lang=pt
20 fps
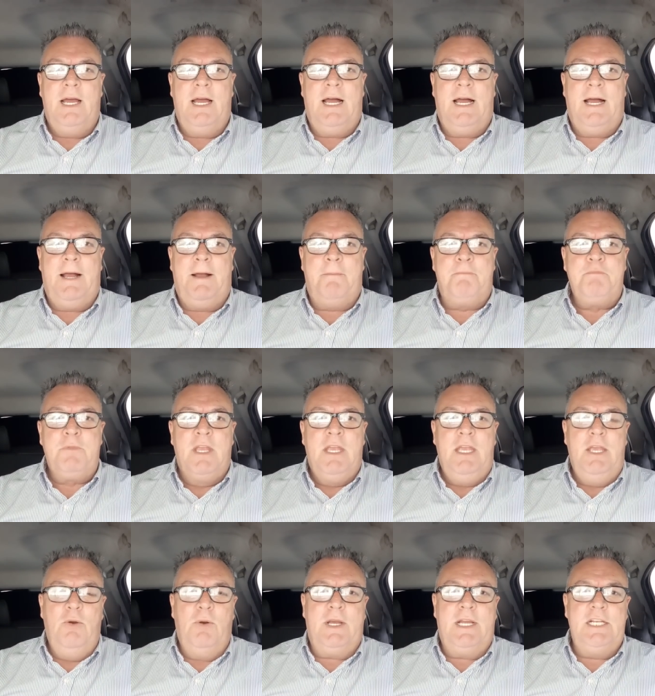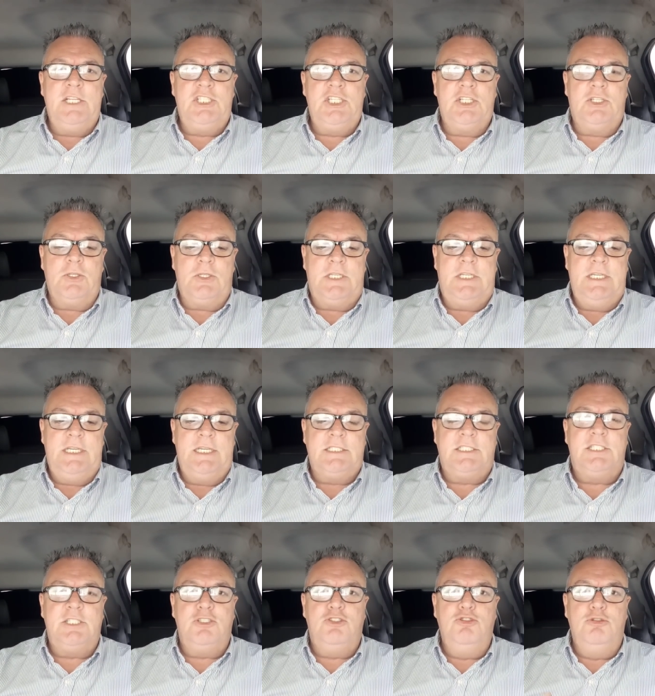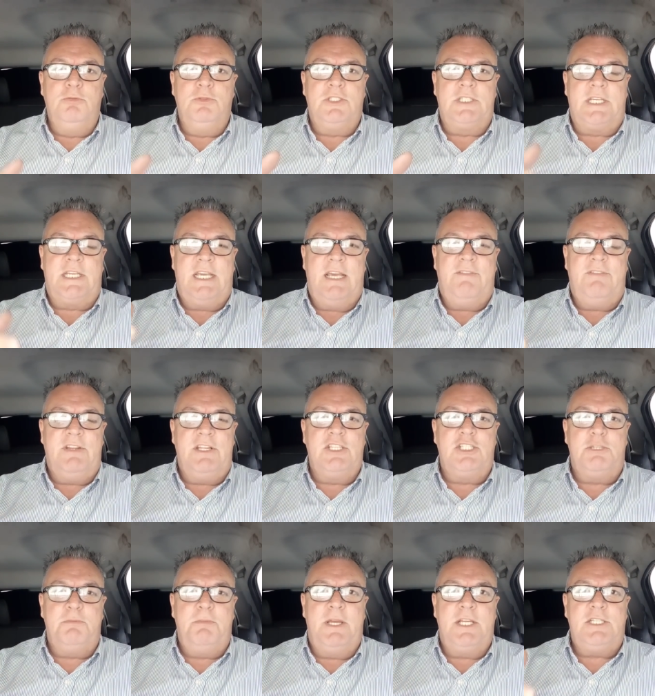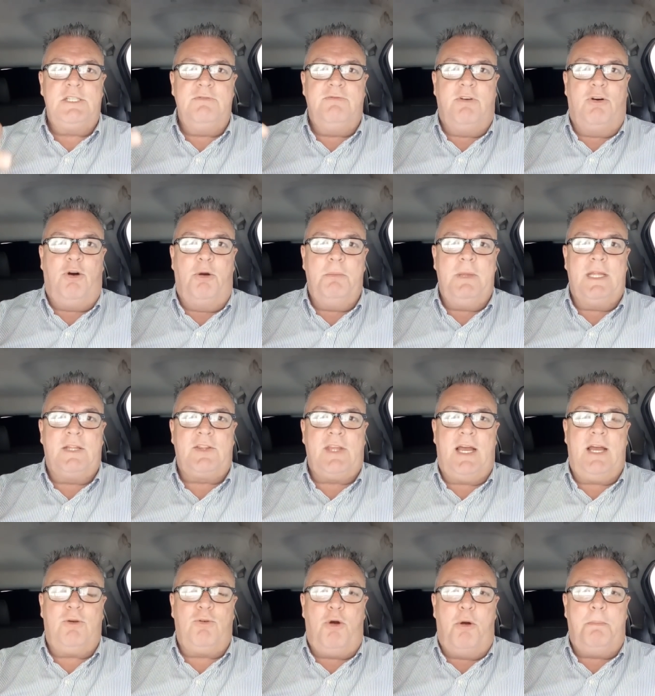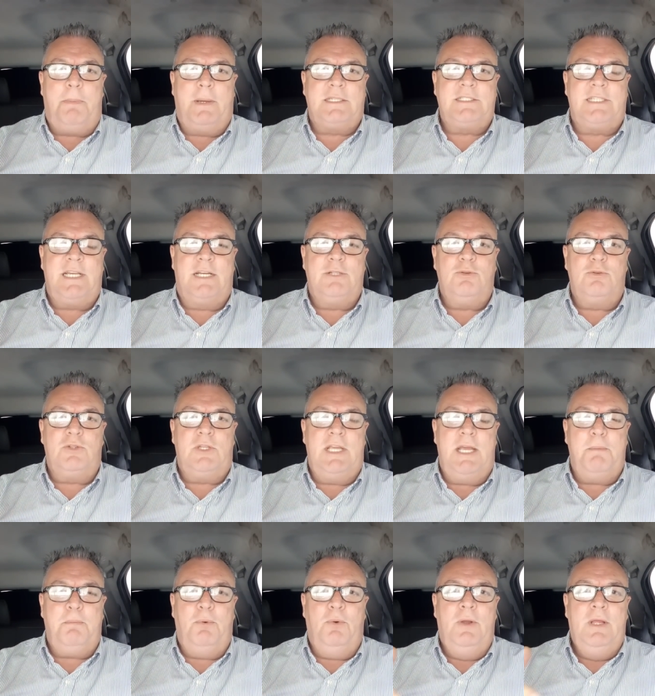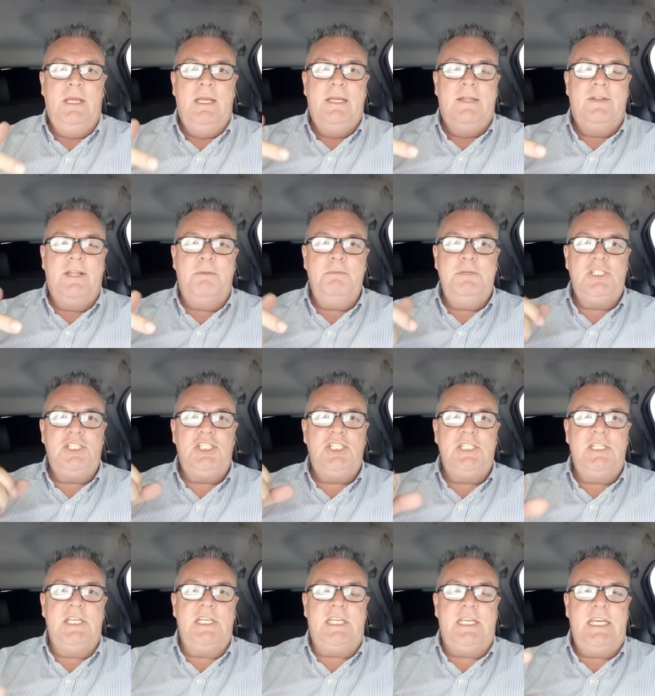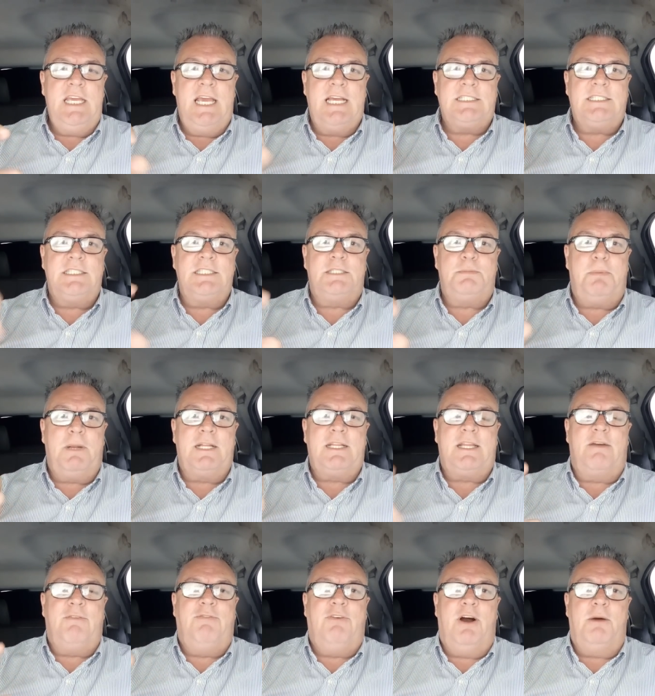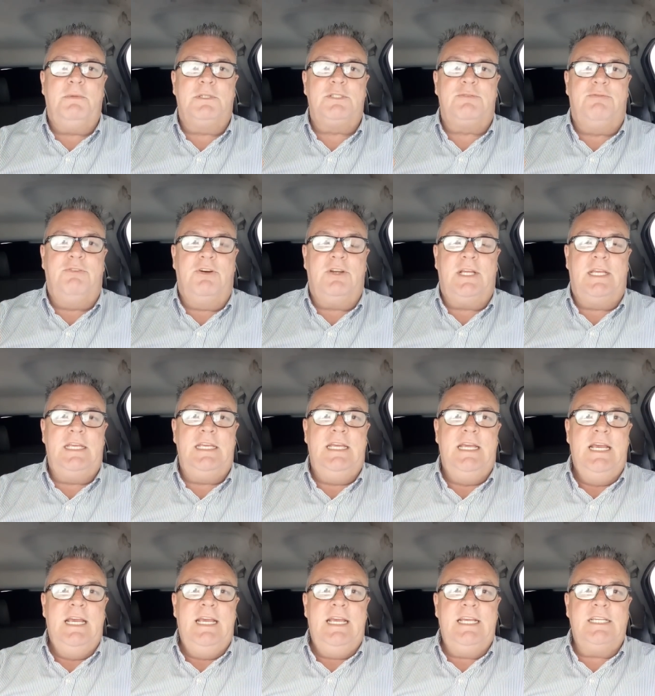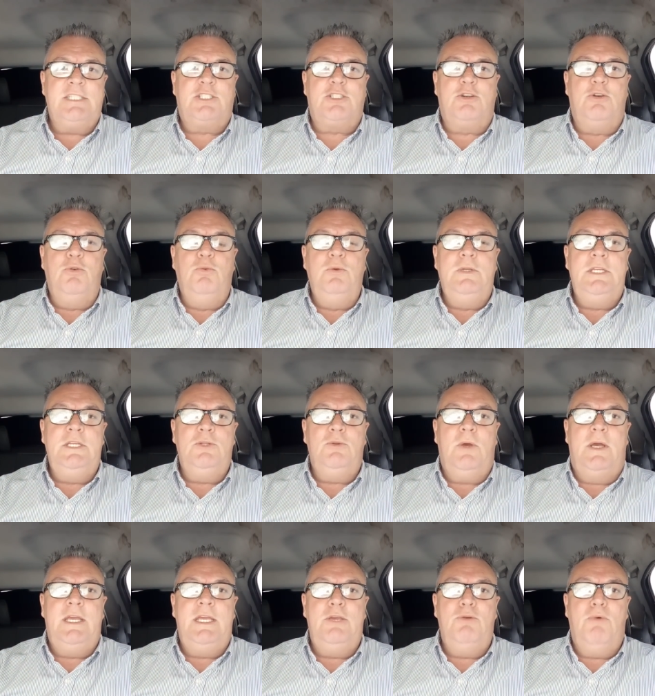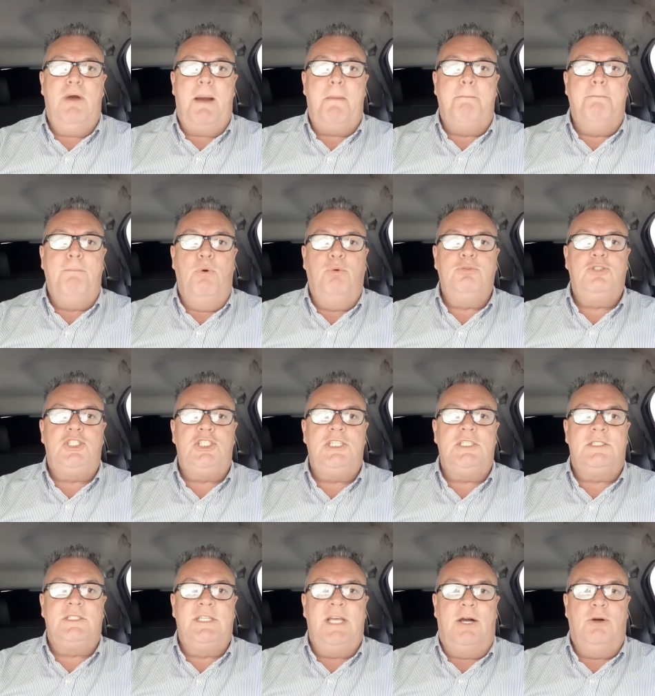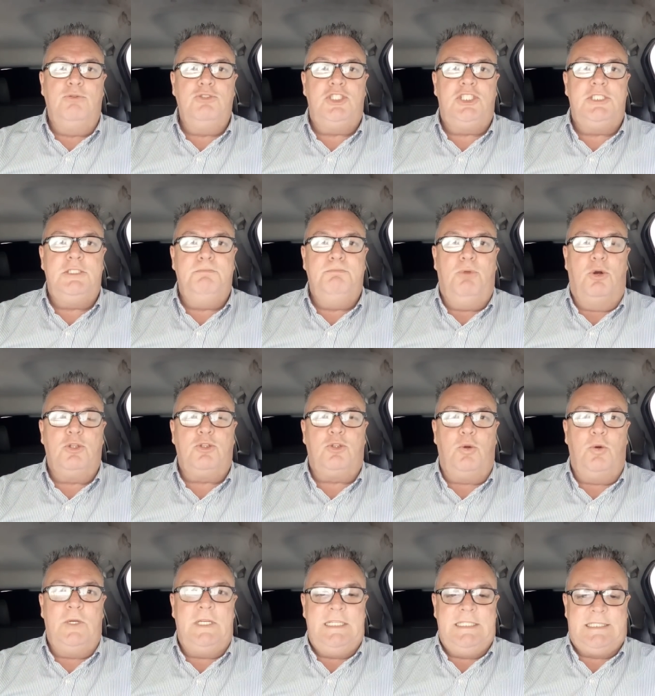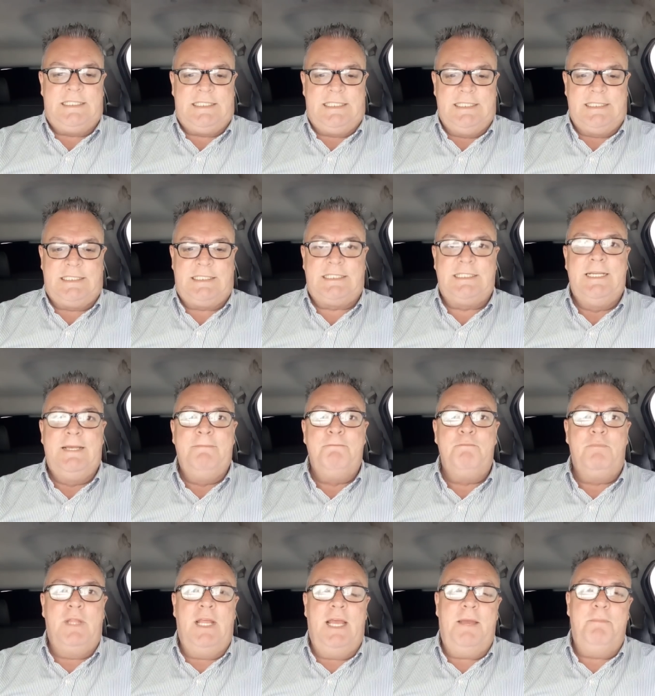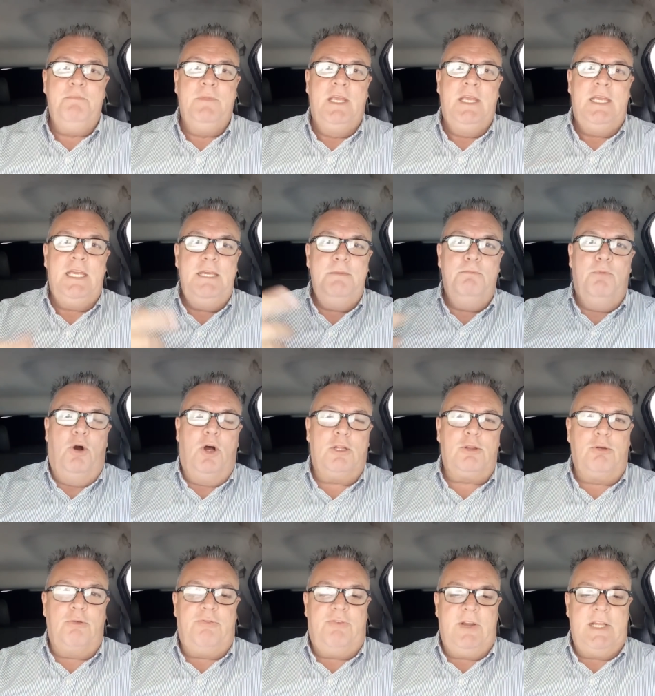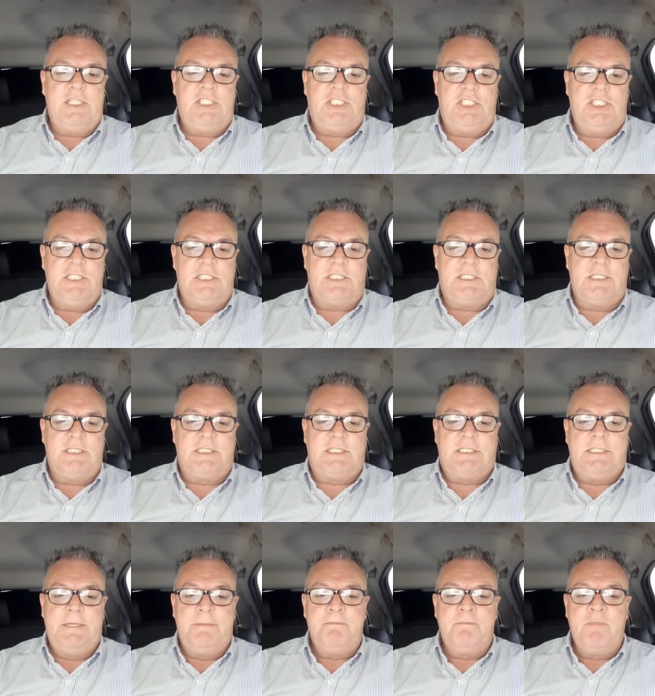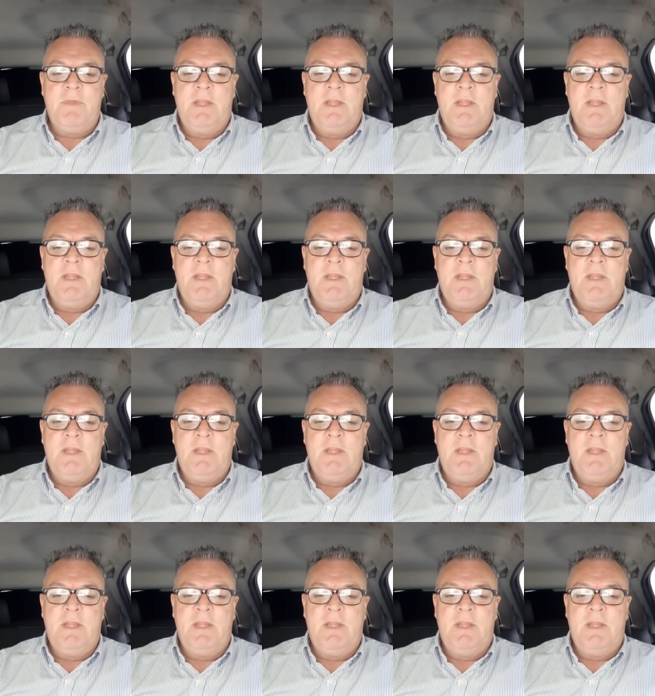Ah, eu acredito que esses números aqui, evidentemente, vão aumentar com o passar do tempo, na medida em que essas plataformas foram aí excluindo aí uma multidão de motoristas, né? E motofrentistas.